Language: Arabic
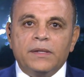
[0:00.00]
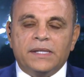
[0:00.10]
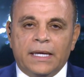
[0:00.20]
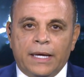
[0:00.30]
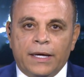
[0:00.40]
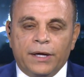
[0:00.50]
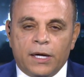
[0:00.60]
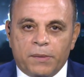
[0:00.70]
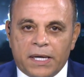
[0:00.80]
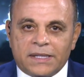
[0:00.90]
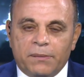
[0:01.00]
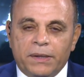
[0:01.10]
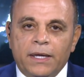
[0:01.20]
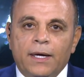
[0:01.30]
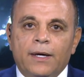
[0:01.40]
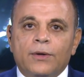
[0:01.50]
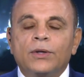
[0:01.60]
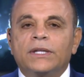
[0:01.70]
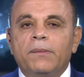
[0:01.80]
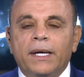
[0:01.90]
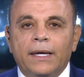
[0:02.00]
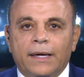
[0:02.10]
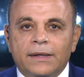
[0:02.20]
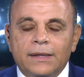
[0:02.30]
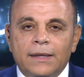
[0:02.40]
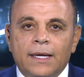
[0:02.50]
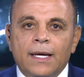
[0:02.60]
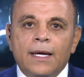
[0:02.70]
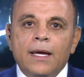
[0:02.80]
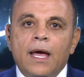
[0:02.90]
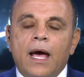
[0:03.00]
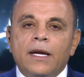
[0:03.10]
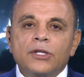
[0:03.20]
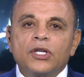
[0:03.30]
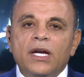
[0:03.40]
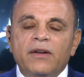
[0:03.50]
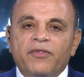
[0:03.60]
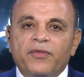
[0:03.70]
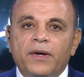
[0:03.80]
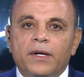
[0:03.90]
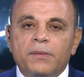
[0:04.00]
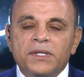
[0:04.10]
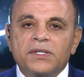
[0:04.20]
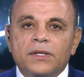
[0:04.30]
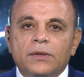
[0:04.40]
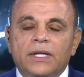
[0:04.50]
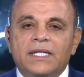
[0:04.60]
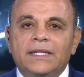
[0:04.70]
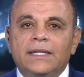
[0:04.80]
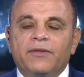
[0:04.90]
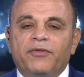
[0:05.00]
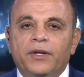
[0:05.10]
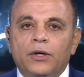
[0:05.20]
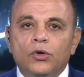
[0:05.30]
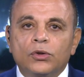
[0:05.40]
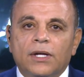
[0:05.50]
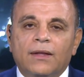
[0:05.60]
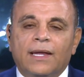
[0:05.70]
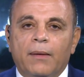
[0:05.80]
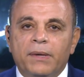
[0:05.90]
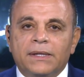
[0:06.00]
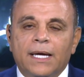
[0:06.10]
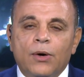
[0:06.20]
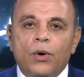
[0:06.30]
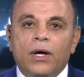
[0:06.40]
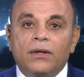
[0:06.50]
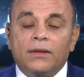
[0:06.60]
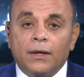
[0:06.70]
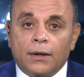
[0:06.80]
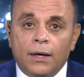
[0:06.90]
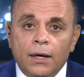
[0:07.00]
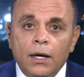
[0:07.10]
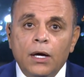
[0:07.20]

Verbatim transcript: زيادة عن أربع أسابيع رحت أماكن كتيرة أنا شايف إن مصر تسير في خطى ثابتة وثقة